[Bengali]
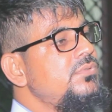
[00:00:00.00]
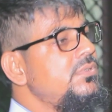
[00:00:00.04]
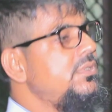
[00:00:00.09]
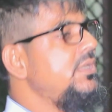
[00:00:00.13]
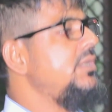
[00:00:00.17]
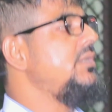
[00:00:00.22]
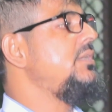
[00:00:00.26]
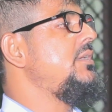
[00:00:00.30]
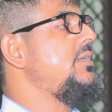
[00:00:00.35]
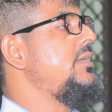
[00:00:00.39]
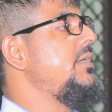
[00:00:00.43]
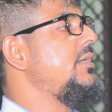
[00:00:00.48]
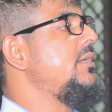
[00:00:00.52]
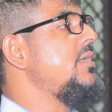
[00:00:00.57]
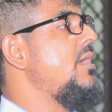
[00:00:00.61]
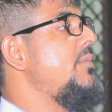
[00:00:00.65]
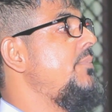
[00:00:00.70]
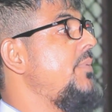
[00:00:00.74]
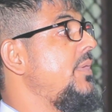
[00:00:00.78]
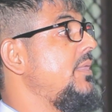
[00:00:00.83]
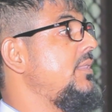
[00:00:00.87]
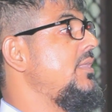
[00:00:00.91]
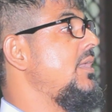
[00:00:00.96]
যদি টিকিট না
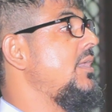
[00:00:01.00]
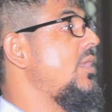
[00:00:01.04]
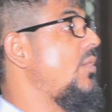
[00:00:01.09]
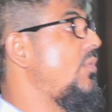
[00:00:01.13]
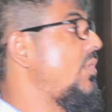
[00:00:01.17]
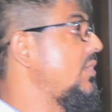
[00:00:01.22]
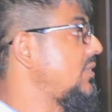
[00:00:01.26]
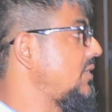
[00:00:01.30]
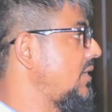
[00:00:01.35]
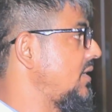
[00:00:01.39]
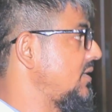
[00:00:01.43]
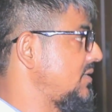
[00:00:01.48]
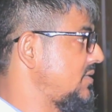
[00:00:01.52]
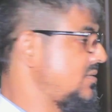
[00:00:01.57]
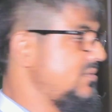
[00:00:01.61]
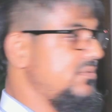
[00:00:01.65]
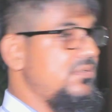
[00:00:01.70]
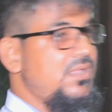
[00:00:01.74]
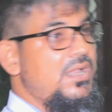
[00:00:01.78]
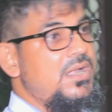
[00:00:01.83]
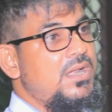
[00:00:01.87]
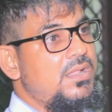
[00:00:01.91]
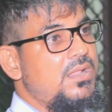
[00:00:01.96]
পায় তারা হতাশ
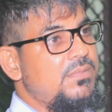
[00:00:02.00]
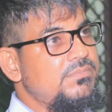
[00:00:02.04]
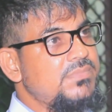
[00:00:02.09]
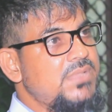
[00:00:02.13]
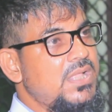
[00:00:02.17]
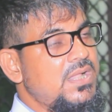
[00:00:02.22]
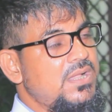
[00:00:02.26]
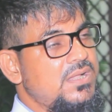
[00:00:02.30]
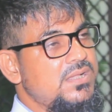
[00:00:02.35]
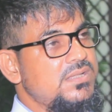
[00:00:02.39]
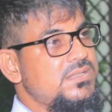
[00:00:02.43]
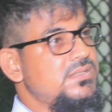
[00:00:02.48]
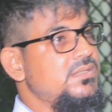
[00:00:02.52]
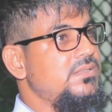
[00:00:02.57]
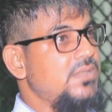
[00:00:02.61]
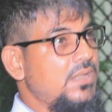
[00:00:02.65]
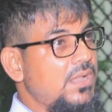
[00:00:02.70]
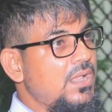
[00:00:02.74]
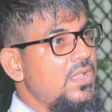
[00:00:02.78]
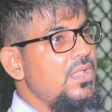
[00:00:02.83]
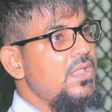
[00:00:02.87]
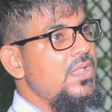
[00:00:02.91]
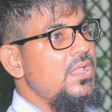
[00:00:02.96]
তারা দেখা গেছে যে
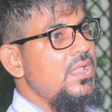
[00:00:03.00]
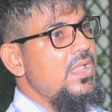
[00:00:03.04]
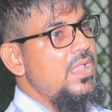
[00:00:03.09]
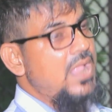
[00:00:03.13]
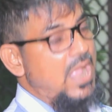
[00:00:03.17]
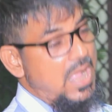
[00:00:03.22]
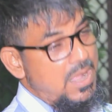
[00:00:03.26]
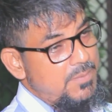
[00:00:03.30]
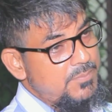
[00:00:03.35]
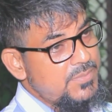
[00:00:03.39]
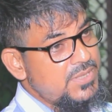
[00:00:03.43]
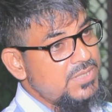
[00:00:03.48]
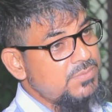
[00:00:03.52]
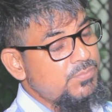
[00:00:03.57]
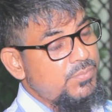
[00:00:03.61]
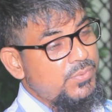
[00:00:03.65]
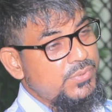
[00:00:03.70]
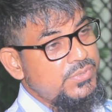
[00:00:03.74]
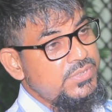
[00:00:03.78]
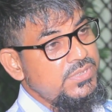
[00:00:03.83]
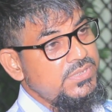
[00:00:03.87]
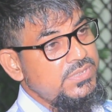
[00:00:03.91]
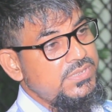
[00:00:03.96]
আমরা
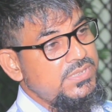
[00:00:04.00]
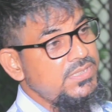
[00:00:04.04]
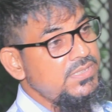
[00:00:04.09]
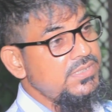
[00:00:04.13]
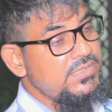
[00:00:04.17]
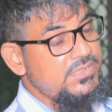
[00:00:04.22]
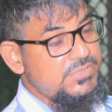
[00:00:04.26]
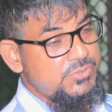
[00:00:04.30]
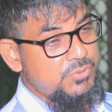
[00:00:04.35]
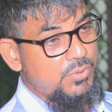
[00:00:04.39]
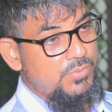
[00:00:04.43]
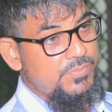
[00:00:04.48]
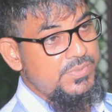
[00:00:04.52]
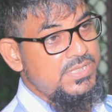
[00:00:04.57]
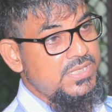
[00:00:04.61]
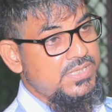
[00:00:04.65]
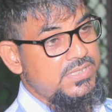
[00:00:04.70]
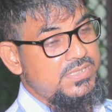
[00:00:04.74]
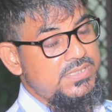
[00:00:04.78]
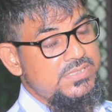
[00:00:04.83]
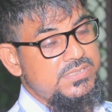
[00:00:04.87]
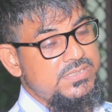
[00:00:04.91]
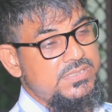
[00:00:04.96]
প্রতিদিন ছবি
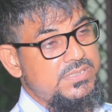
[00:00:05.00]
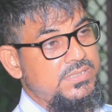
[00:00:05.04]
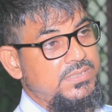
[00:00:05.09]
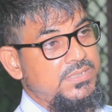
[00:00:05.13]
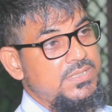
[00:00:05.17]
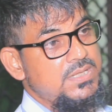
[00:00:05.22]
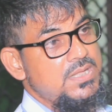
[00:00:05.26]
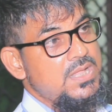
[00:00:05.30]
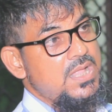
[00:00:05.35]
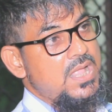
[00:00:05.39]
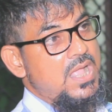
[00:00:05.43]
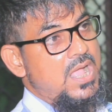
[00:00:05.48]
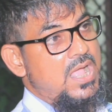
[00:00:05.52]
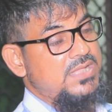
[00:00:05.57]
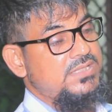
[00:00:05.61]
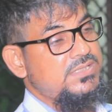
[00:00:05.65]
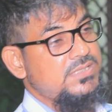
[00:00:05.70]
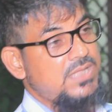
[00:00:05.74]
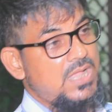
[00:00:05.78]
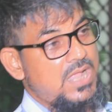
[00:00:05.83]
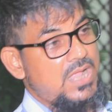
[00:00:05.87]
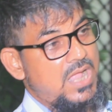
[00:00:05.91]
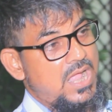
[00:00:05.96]
দেখতেছি
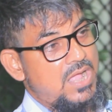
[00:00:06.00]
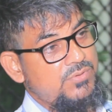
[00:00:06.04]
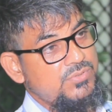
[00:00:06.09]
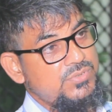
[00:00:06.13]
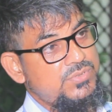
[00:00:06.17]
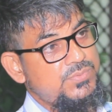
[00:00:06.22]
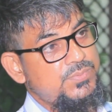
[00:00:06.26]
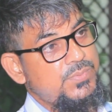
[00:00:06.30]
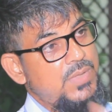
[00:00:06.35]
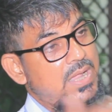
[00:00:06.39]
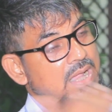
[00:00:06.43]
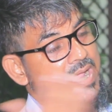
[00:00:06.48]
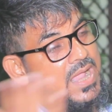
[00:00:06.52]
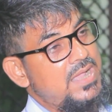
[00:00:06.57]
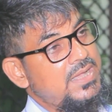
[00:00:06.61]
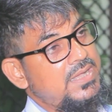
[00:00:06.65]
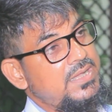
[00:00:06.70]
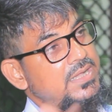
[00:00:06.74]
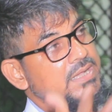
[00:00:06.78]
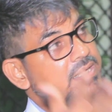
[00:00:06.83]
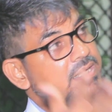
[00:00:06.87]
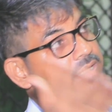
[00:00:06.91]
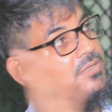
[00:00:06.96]
আজকে হাউস
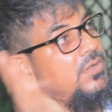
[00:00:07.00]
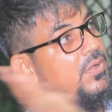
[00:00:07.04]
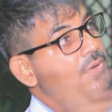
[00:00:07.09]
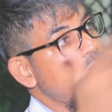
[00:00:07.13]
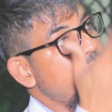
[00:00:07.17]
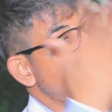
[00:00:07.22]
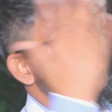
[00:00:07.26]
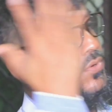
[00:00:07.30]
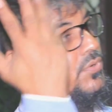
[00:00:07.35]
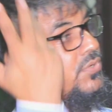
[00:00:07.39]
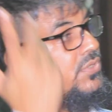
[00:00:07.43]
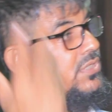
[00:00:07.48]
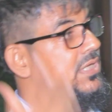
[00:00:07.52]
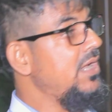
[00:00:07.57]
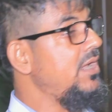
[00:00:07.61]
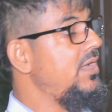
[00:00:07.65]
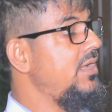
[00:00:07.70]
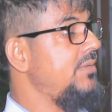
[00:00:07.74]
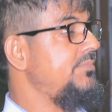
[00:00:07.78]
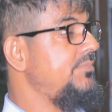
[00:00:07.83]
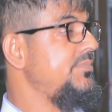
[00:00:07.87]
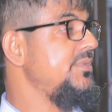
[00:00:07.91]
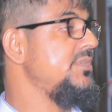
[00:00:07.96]
আগে অন্য অন্য
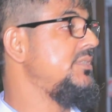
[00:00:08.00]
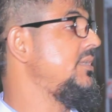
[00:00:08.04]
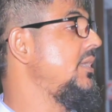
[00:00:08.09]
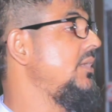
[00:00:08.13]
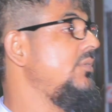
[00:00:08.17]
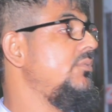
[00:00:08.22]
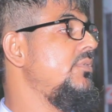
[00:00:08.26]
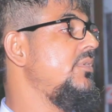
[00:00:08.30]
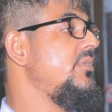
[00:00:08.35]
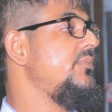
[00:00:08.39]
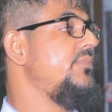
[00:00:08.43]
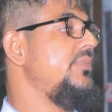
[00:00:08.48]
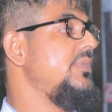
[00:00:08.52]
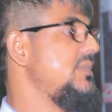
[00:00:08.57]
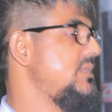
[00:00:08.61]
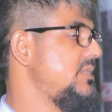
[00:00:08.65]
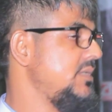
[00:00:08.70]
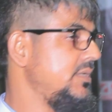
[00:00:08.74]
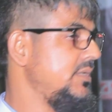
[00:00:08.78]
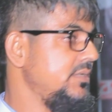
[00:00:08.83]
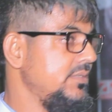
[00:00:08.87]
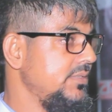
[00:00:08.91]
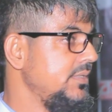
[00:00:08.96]
জায়গায় আপনি সেল করে
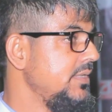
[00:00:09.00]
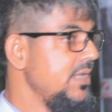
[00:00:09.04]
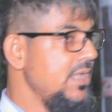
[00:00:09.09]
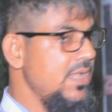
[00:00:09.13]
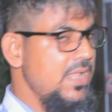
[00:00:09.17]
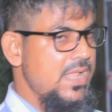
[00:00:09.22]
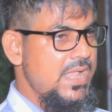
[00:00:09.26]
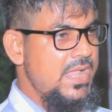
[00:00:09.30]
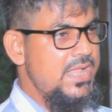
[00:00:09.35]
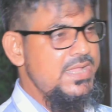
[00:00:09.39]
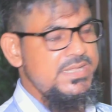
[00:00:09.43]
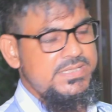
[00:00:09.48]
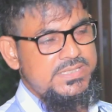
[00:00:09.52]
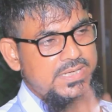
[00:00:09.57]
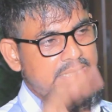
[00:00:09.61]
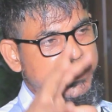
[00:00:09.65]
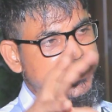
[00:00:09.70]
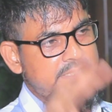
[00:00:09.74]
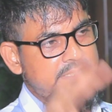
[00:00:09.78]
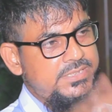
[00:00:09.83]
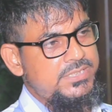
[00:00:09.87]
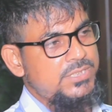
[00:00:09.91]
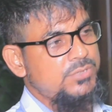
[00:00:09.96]
ফেলছেন এই যে
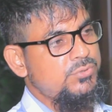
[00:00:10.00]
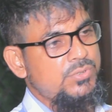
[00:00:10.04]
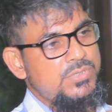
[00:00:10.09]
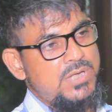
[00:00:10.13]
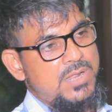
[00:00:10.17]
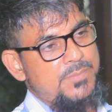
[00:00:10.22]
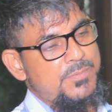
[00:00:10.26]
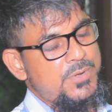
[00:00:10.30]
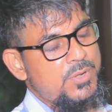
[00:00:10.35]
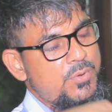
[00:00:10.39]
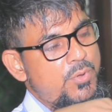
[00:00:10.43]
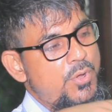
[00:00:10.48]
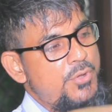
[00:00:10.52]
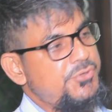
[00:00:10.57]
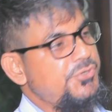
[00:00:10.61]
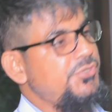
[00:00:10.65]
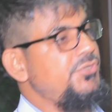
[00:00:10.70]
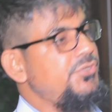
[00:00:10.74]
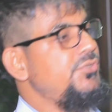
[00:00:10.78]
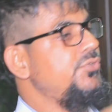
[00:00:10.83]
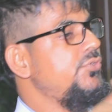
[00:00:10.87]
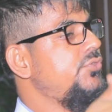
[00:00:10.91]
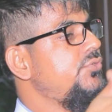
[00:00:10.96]
এইটার জন্য আমরা
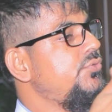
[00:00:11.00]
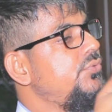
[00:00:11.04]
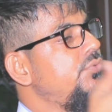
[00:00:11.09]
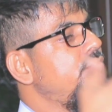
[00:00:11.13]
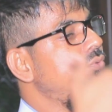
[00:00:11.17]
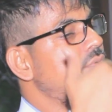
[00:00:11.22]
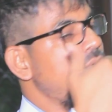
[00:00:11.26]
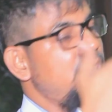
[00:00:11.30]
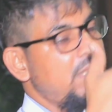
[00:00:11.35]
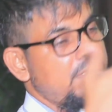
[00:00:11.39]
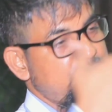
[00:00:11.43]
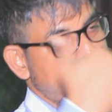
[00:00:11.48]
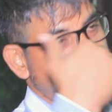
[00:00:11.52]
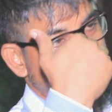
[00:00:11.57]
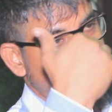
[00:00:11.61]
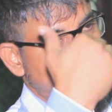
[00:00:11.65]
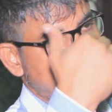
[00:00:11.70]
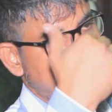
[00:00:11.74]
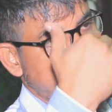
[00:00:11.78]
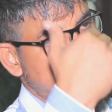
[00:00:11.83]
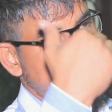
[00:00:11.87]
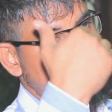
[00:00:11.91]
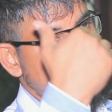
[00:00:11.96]
কন্টিনিউ শ্যুগুলো
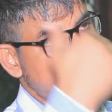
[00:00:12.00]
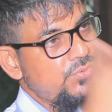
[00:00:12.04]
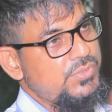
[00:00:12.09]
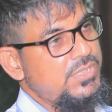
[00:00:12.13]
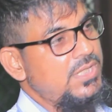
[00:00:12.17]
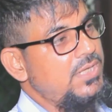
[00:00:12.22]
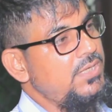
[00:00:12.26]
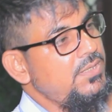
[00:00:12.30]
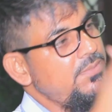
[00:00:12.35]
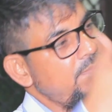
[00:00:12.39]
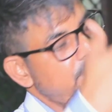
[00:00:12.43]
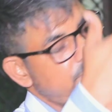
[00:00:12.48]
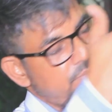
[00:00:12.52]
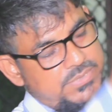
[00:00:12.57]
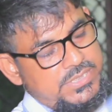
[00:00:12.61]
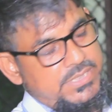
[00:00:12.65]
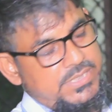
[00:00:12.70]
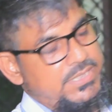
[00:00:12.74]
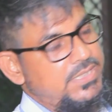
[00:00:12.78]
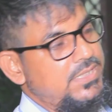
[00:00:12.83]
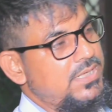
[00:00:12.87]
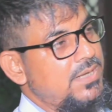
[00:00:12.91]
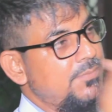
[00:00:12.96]
প্রত্যেকটা শ্যুতেই
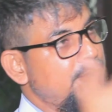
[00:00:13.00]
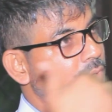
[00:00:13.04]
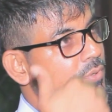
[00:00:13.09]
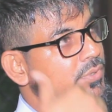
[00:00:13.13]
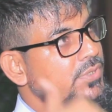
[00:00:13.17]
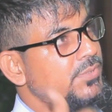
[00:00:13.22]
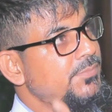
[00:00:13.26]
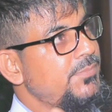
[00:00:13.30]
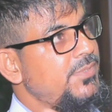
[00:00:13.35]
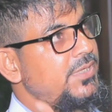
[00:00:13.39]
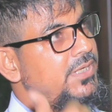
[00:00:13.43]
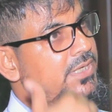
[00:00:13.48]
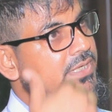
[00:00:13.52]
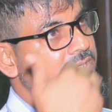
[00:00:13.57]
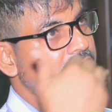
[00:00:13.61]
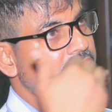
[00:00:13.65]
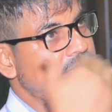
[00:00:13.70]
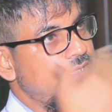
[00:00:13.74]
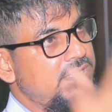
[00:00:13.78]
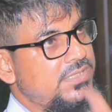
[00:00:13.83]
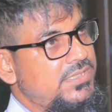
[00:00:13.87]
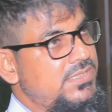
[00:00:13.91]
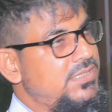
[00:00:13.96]
টিকিট আমরা অগ্রিম টিকিটটা
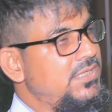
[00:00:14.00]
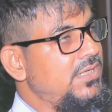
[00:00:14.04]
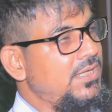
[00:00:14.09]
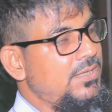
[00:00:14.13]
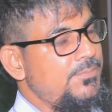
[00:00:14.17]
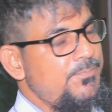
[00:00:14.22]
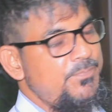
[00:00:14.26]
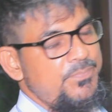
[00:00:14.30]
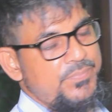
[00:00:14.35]
দিচ্ছি না